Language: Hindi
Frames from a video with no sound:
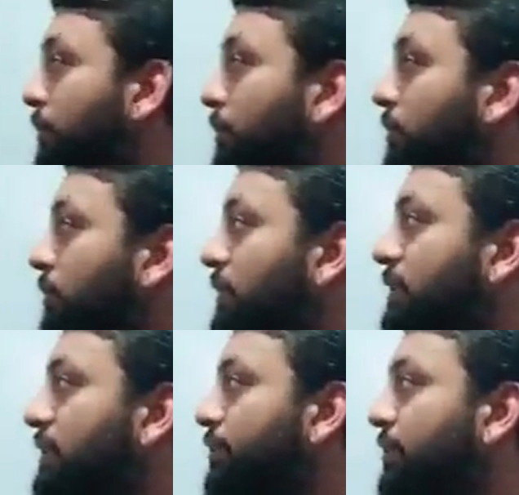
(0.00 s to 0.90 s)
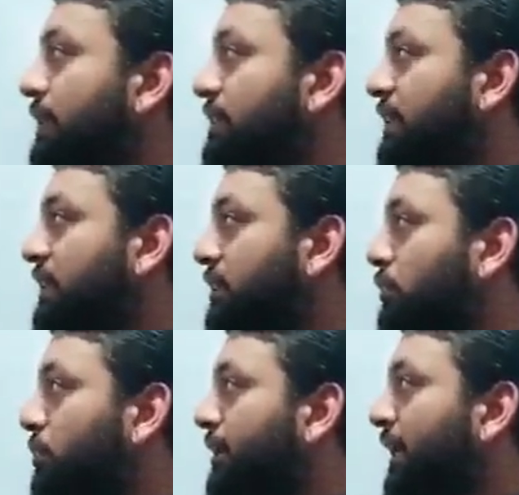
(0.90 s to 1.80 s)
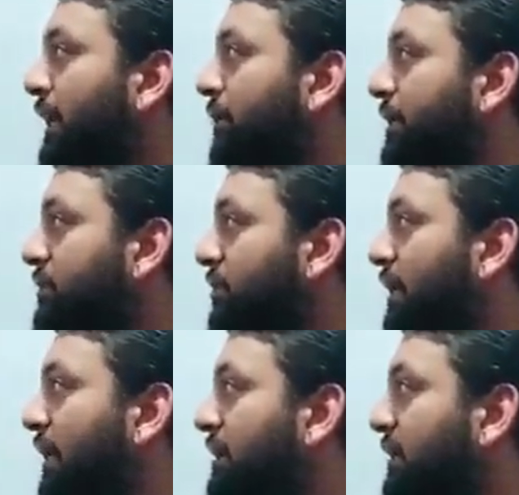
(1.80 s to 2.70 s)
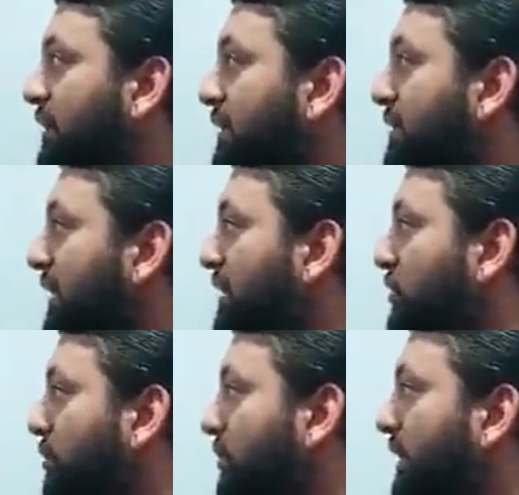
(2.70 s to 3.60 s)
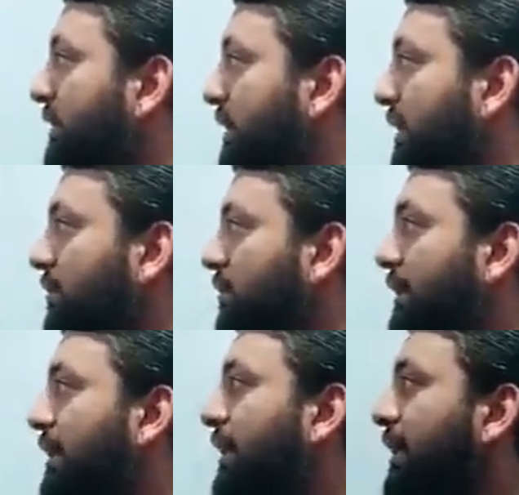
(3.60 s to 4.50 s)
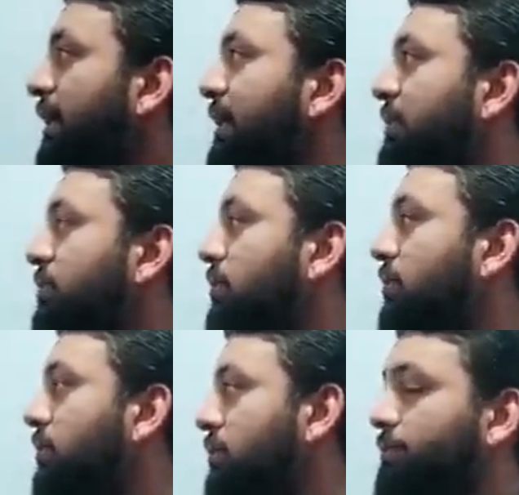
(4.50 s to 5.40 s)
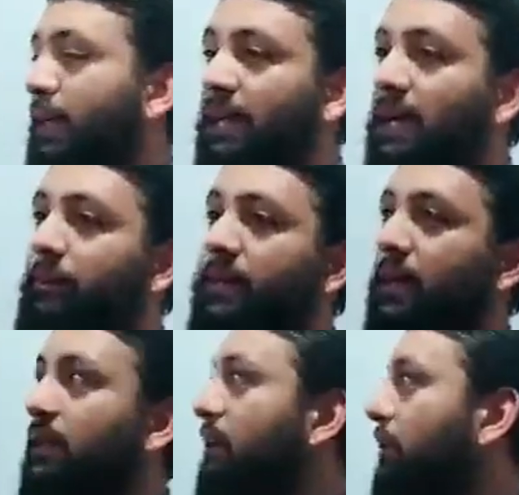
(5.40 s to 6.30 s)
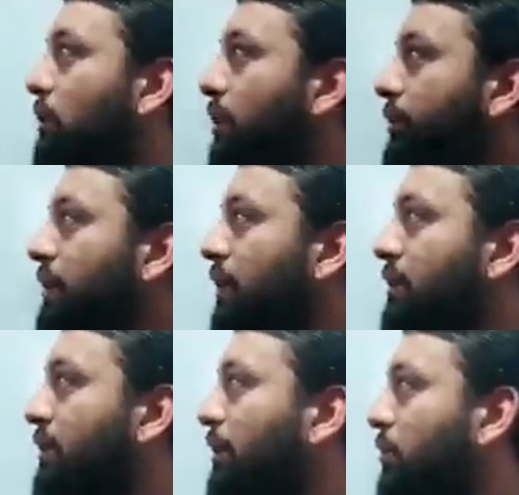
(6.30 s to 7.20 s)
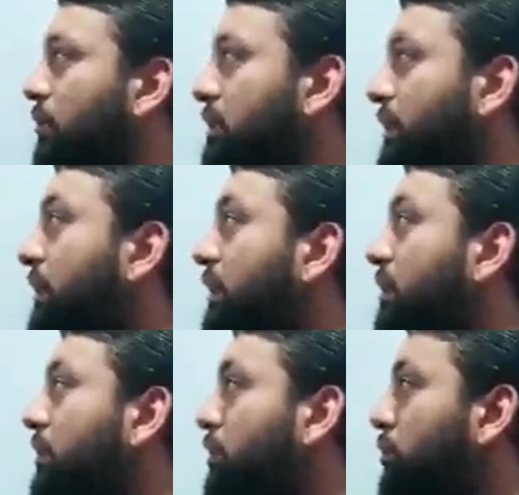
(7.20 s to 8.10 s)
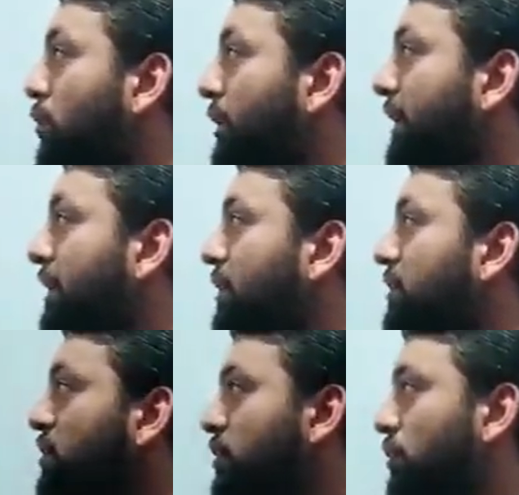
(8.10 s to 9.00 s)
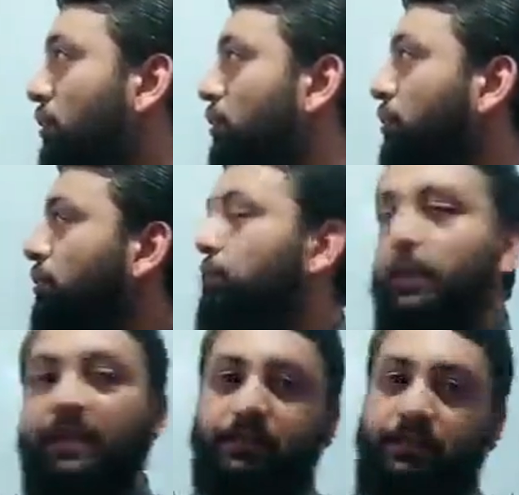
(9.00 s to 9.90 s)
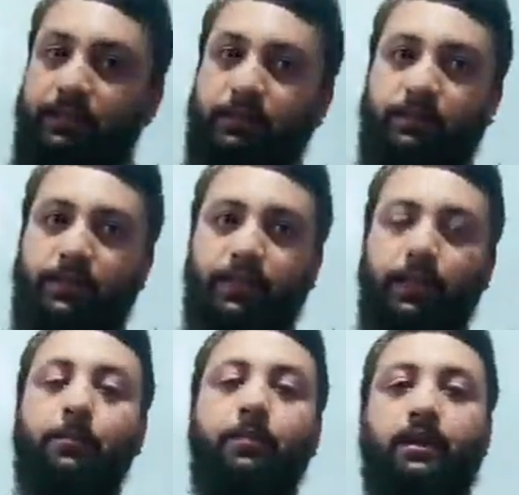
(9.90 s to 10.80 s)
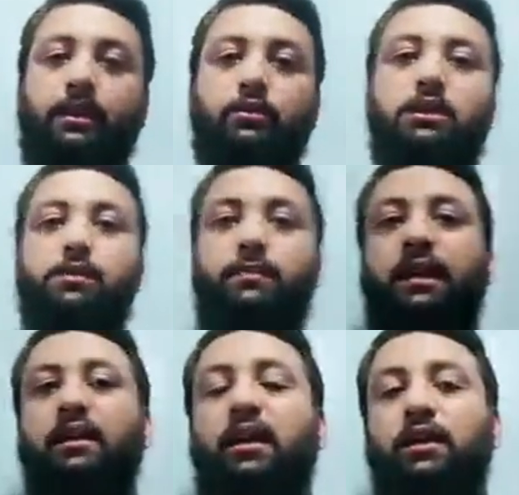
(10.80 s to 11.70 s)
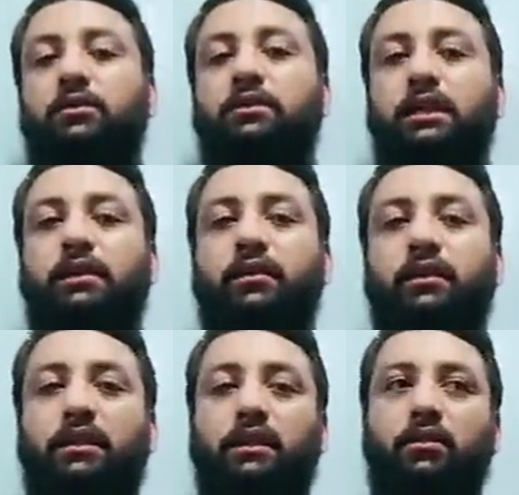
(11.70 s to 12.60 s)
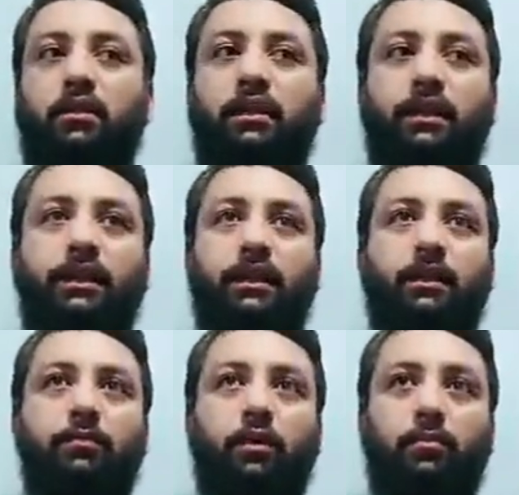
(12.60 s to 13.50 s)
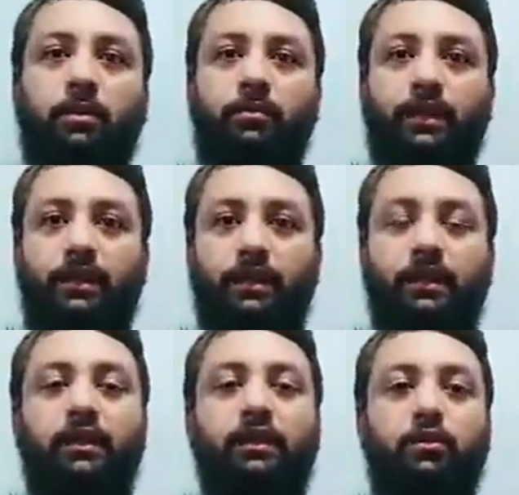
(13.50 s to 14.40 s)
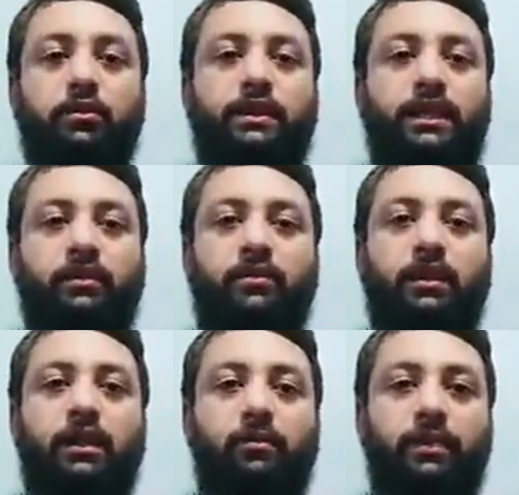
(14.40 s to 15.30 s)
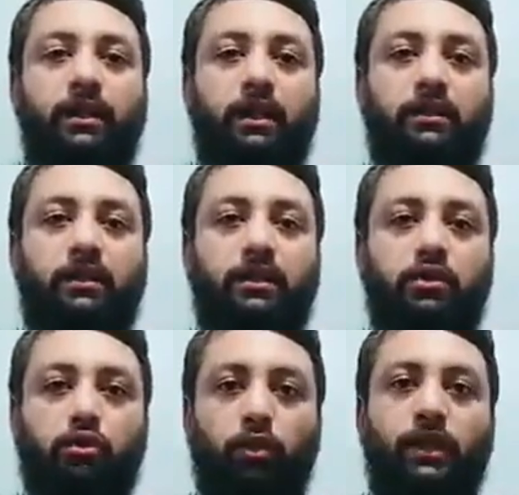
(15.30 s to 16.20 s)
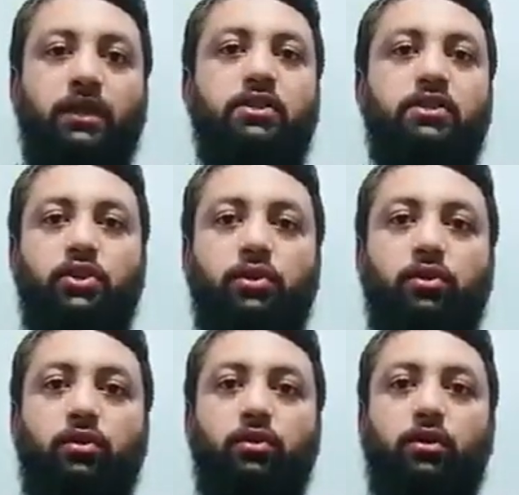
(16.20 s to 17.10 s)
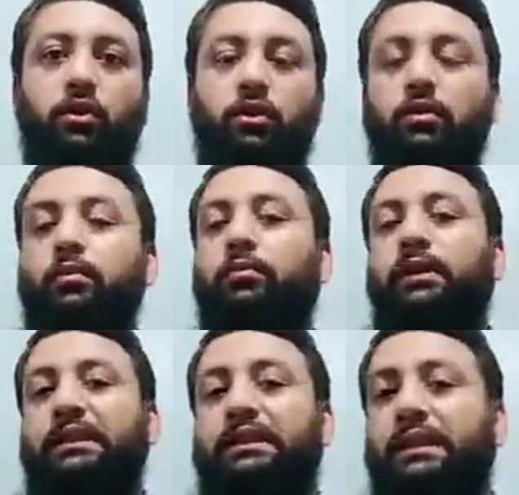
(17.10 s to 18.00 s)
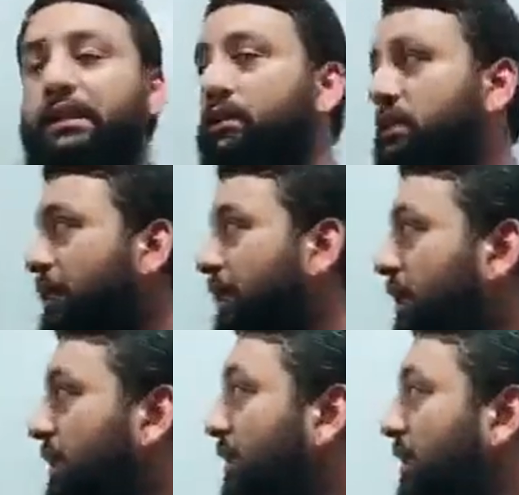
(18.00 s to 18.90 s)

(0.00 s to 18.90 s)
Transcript: तो इसके प्रोनाउंसिएशन जो भी है आपने इसको याद रखना है स्टाइशियोमीट्री एक वर्ड है इसको स्पेल आपने याद करना है तो आपने याद करनी है कौन सी स्टोईचियोमीट्री ठीक है तो ये स्पेल याद हो जाएंगे वरना क्या होगा कहीं ना कहीं प्रॉब्लम रहेगी तो तीन वर्ड आपने याद करने स्टोई चियो और मीट्री ठीक है